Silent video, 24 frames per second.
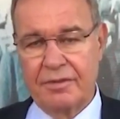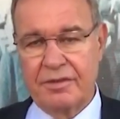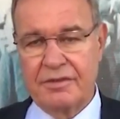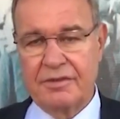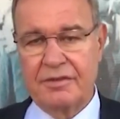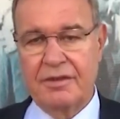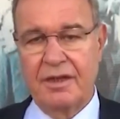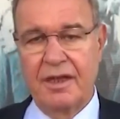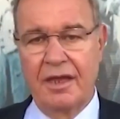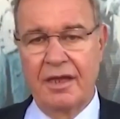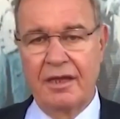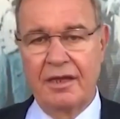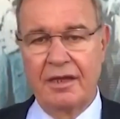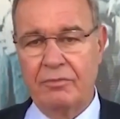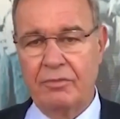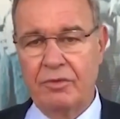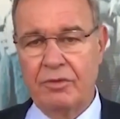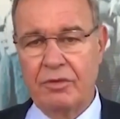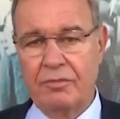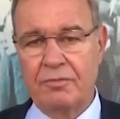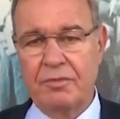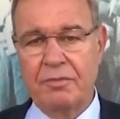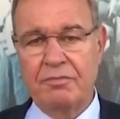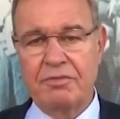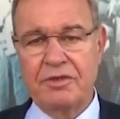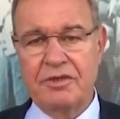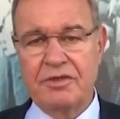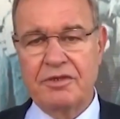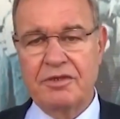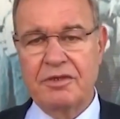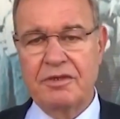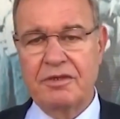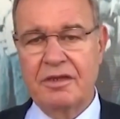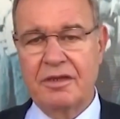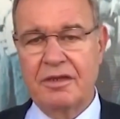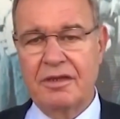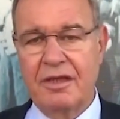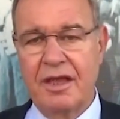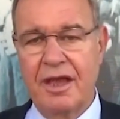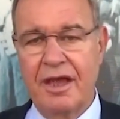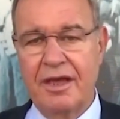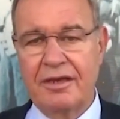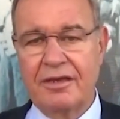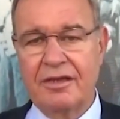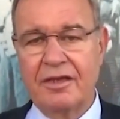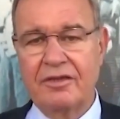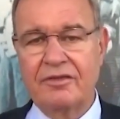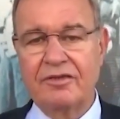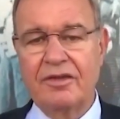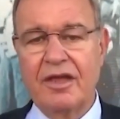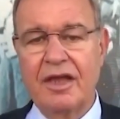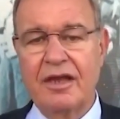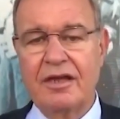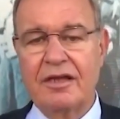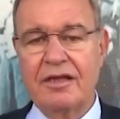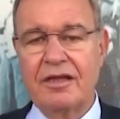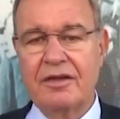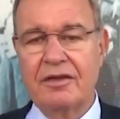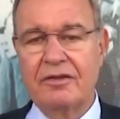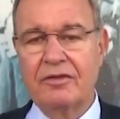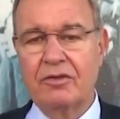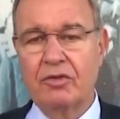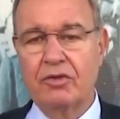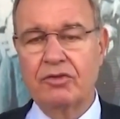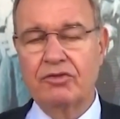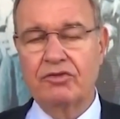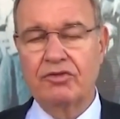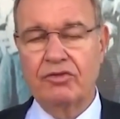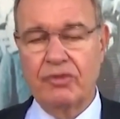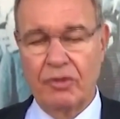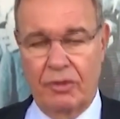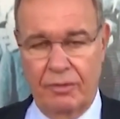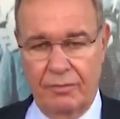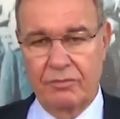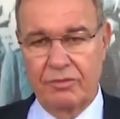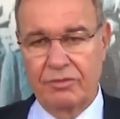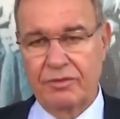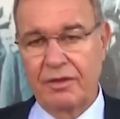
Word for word: Bizde büyük bir pişkinlikle herkes yerli yerinde oturuyor.